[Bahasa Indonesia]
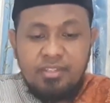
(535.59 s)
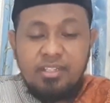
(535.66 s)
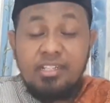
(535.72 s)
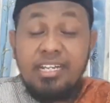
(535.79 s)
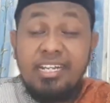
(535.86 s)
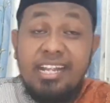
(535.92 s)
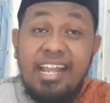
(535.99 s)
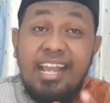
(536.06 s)

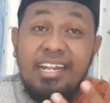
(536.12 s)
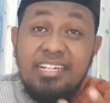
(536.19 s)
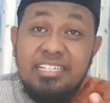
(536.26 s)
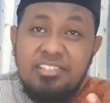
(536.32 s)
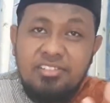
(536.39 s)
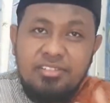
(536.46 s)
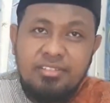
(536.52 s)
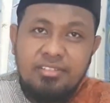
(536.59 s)
Karena
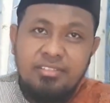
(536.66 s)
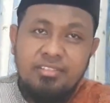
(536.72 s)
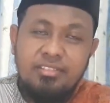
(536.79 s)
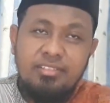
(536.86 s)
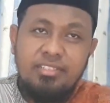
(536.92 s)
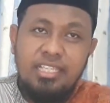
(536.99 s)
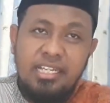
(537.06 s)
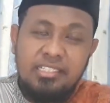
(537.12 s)
hadis
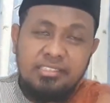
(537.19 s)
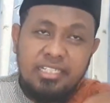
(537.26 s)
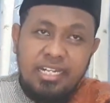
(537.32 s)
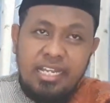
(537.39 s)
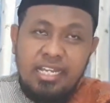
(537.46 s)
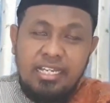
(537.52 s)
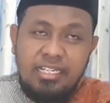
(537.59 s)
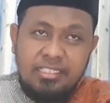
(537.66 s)
yang
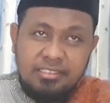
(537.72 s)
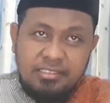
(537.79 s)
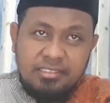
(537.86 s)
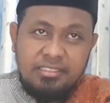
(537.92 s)
telah